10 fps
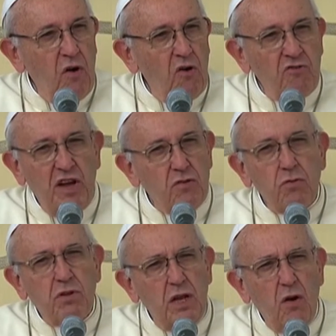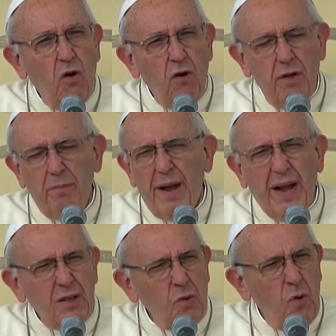oggi a tutti noi
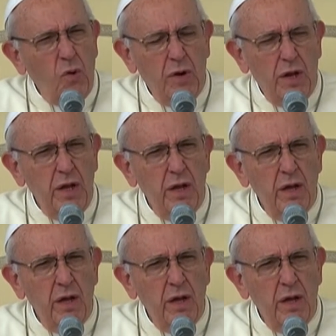peccatori,